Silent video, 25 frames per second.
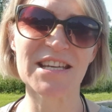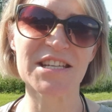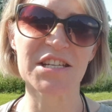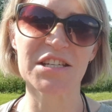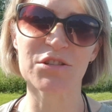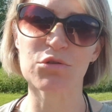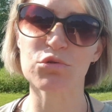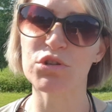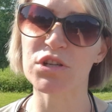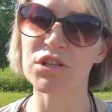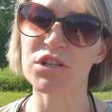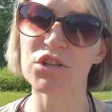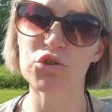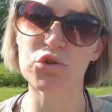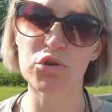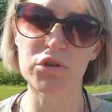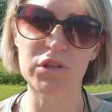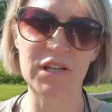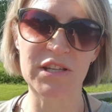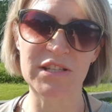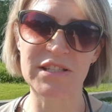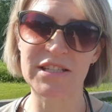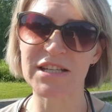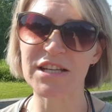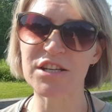Я сейчас уже ничего
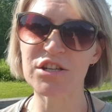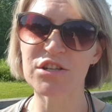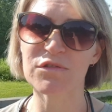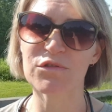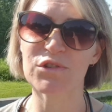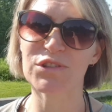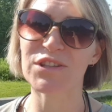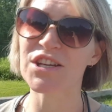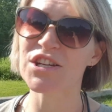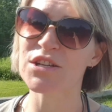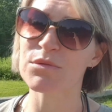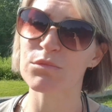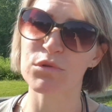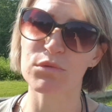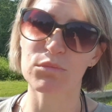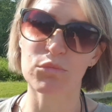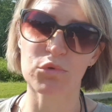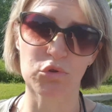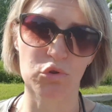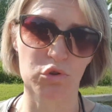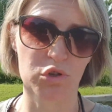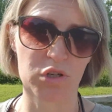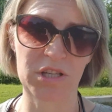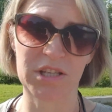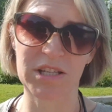не отслеживаю, даже мой
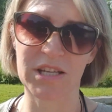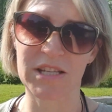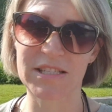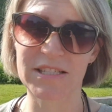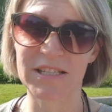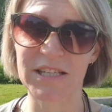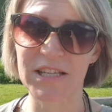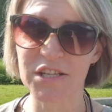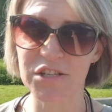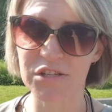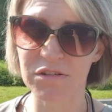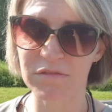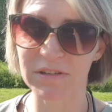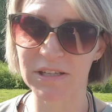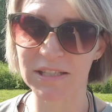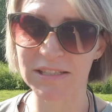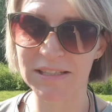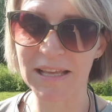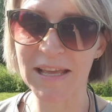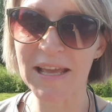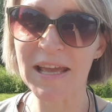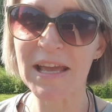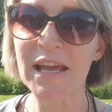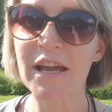муж уже не отслеживает.